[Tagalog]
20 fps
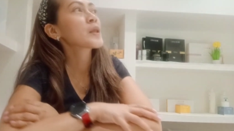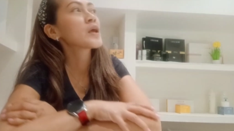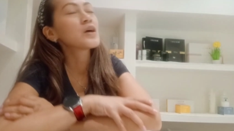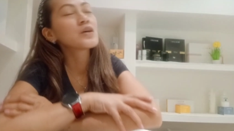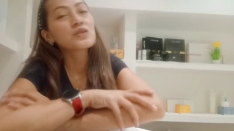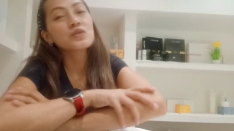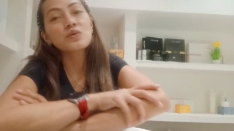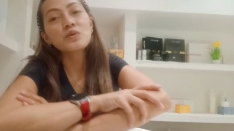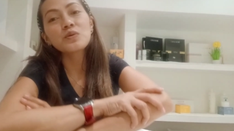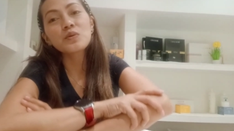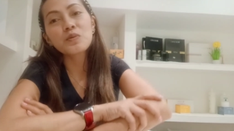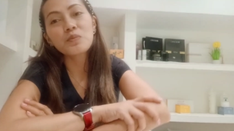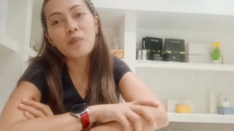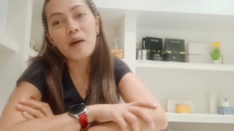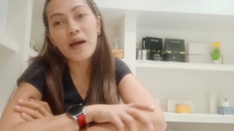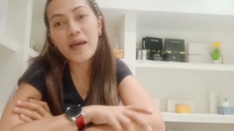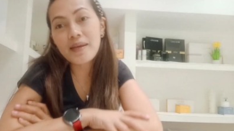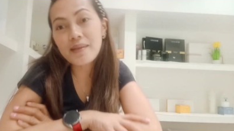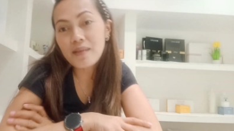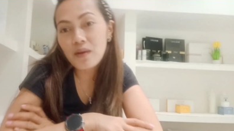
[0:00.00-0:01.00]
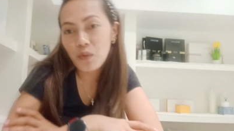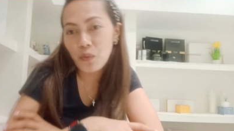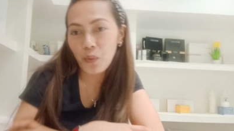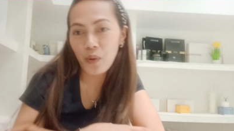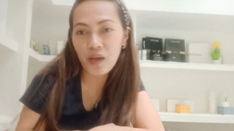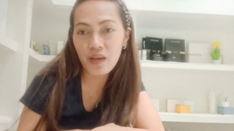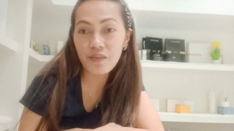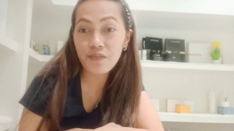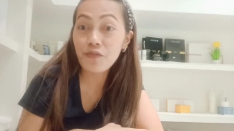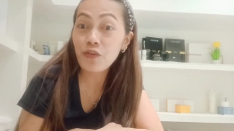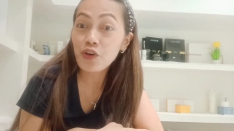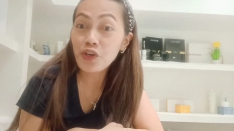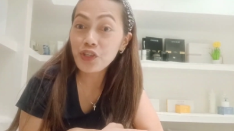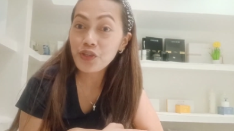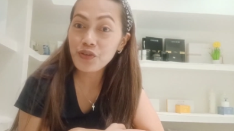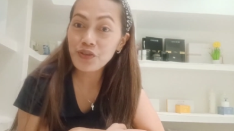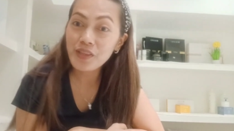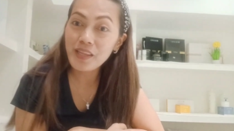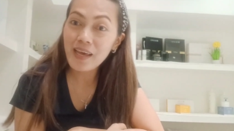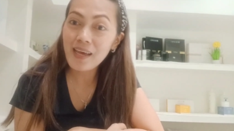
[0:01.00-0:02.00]
So, by the way, for
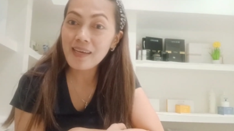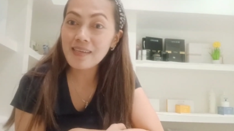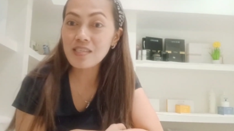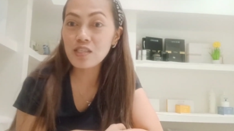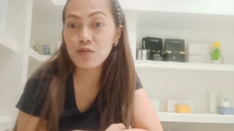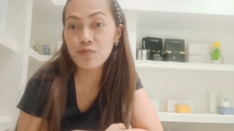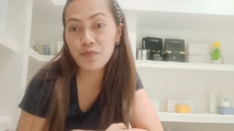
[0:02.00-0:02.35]
today's